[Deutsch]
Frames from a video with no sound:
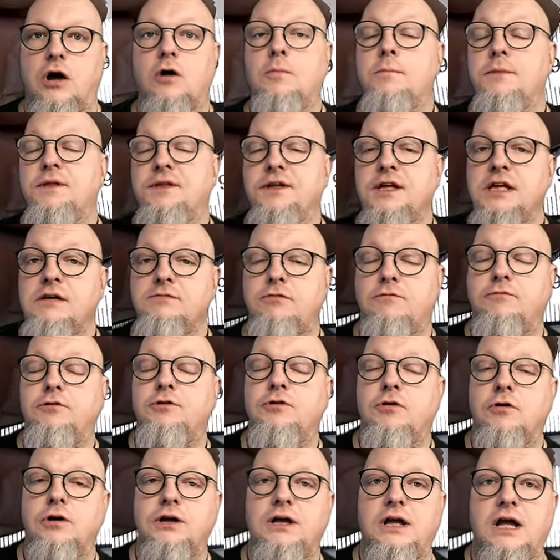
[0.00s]
auch mit Hilfe
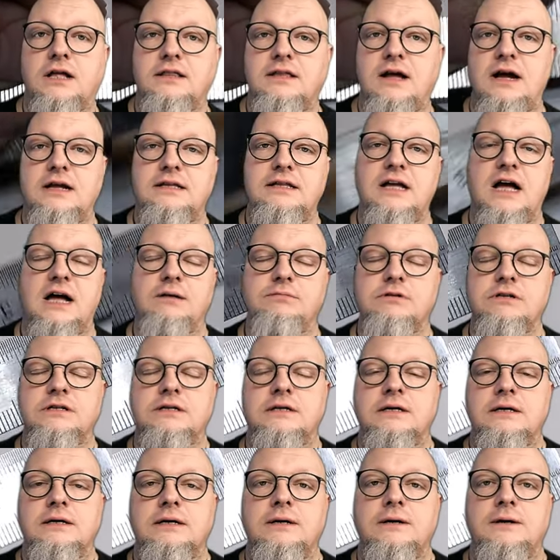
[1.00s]
von euch erdacht habe.
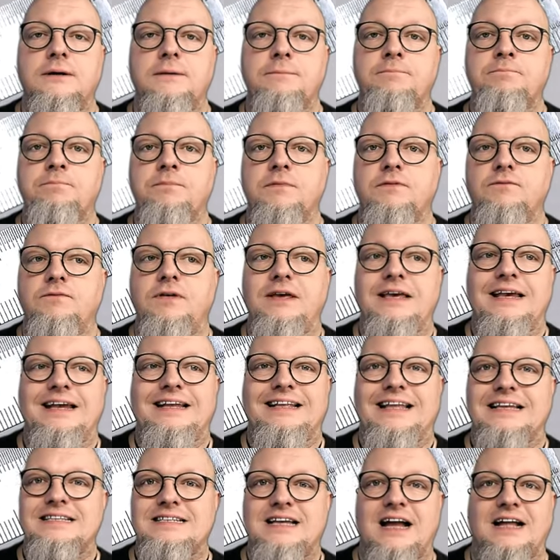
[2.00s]
Wie
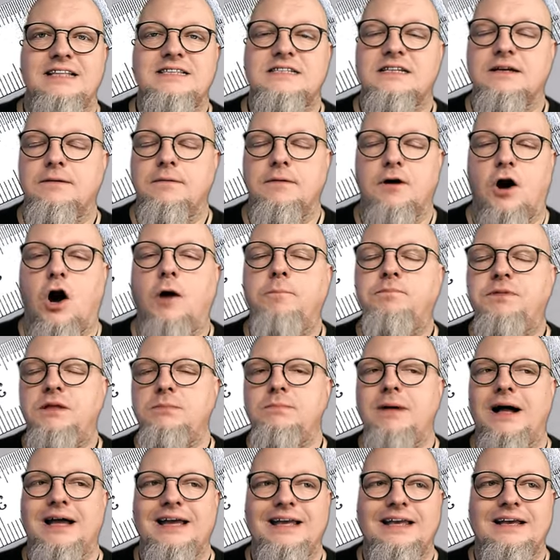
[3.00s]
ich das Ganze
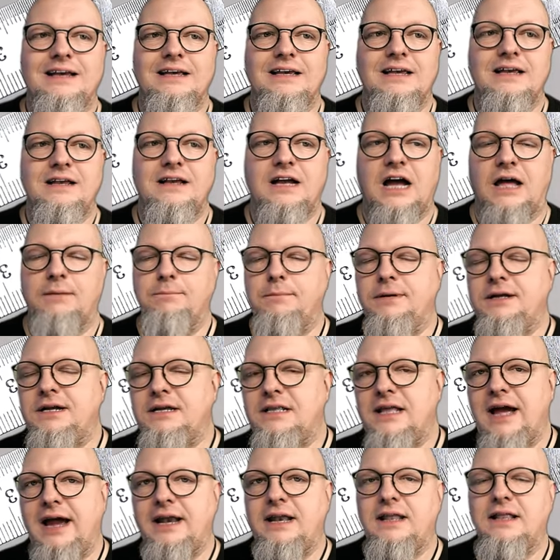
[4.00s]
optimal hinkriegen kann mit
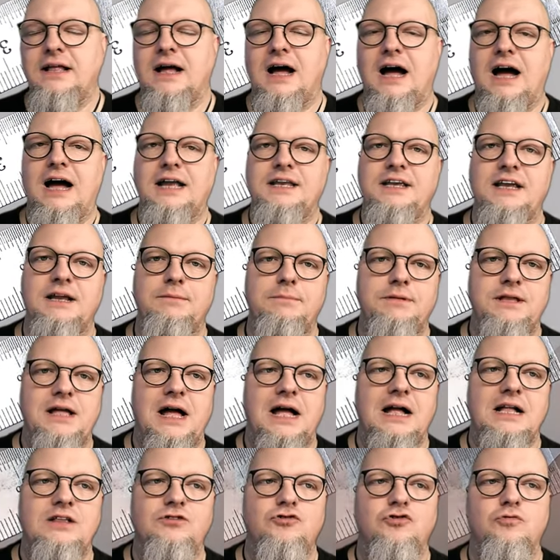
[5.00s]
kleinen Radien, mit
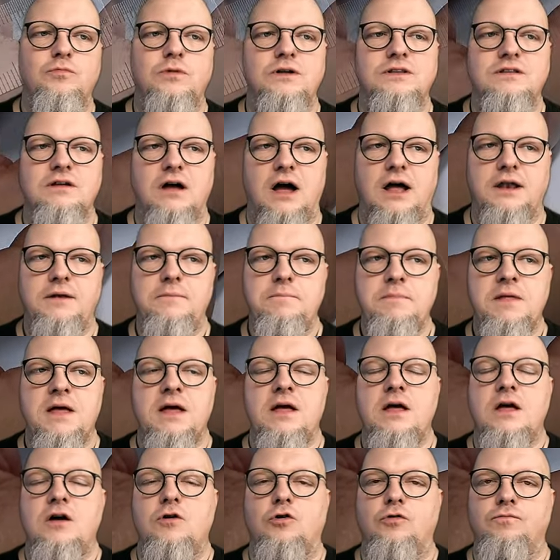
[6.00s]
allem drum und dran.
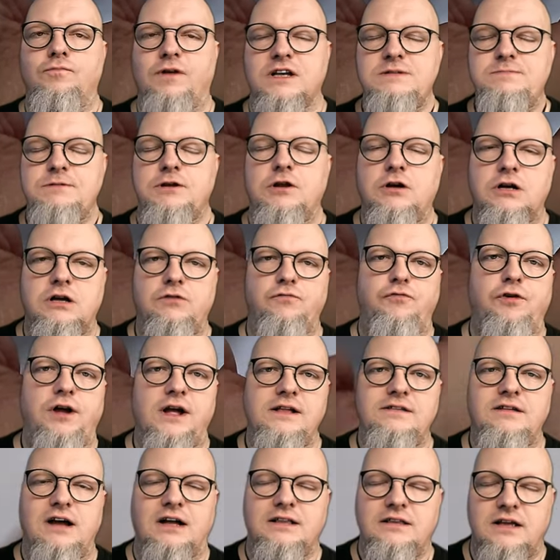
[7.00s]
Und was mir noch
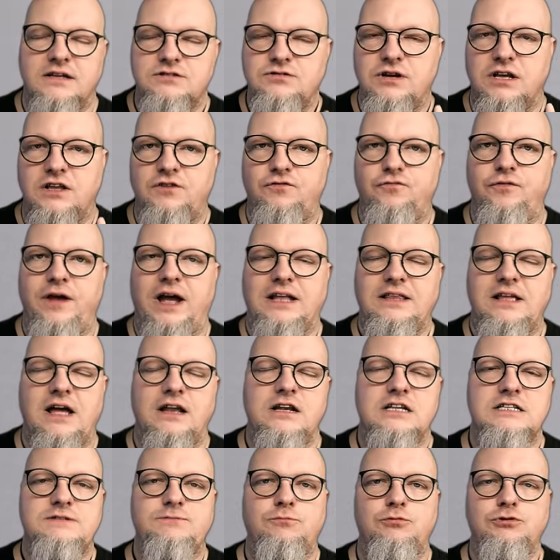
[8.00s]
gefehlt hat, also es fährt
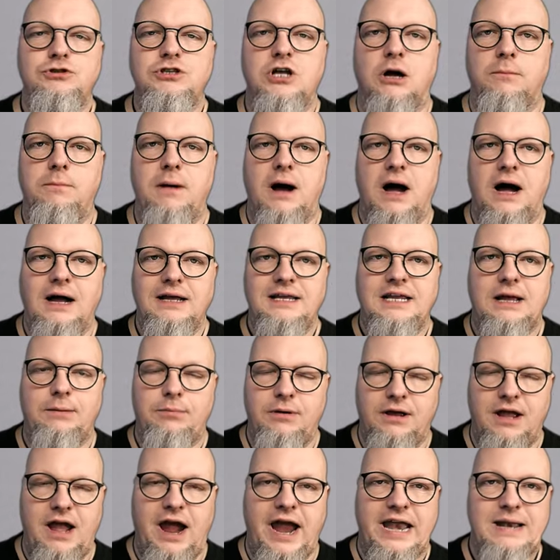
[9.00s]
alles wunderbar, ich
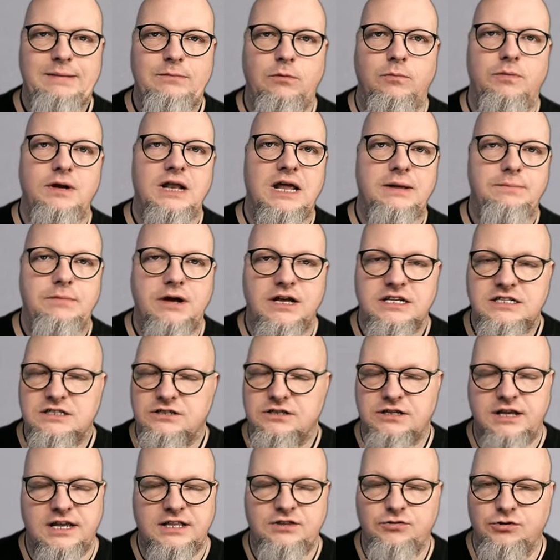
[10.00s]
habe keine Probleme,
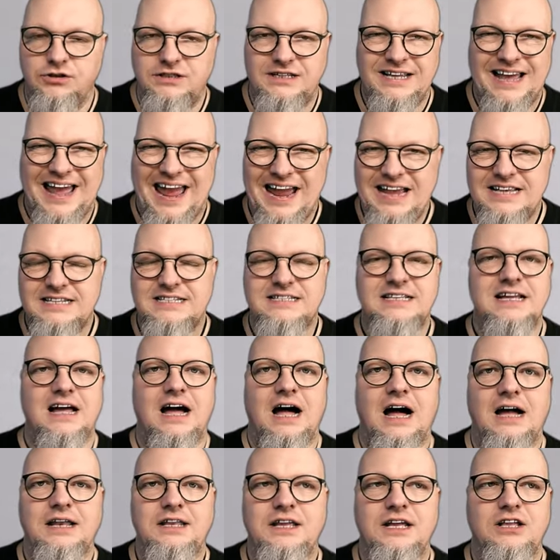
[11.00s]
es geht durch die engsten
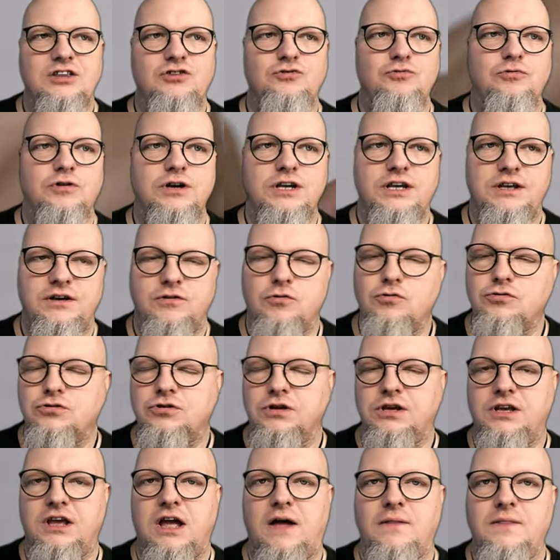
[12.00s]
Radien durch, guckt
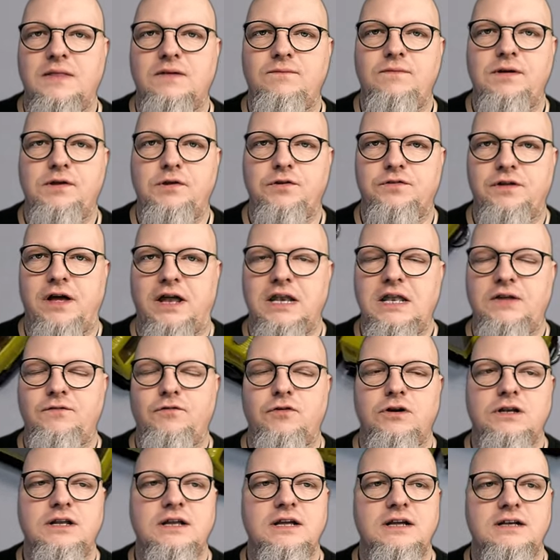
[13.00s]
euch gerne die Videos an, ich
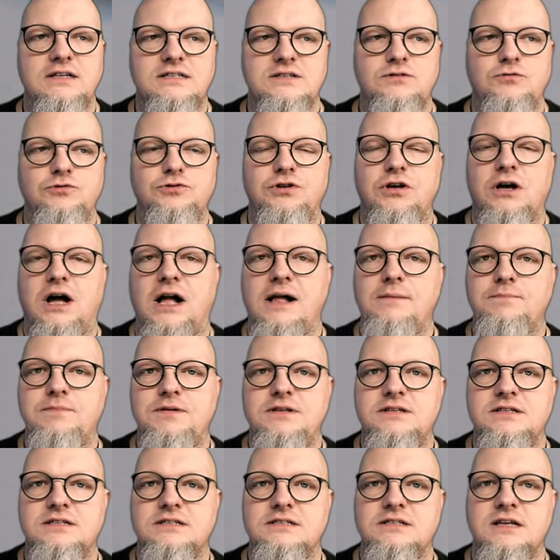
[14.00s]
verlinke sie unterhalb
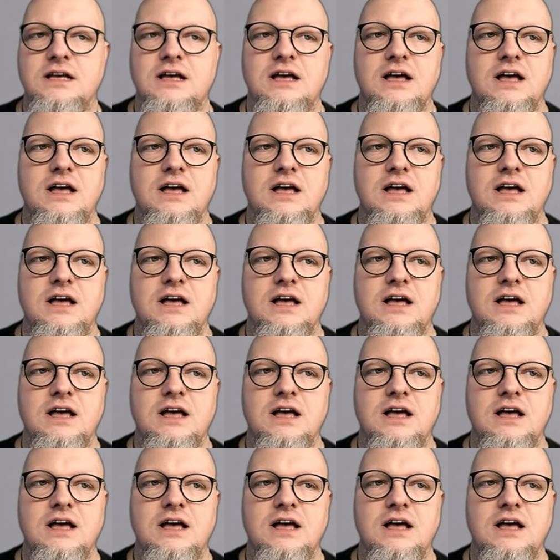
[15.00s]
dieses